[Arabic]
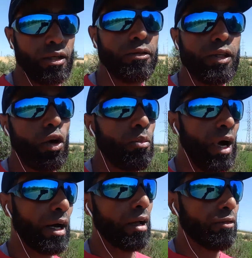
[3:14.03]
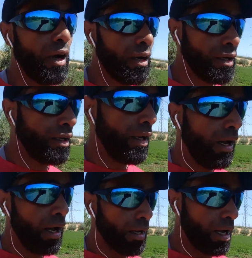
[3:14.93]
في يوم عرفة
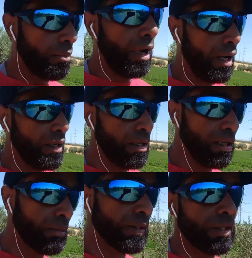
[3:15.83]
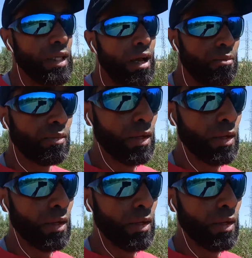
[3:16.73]
حرام عليهم الصيام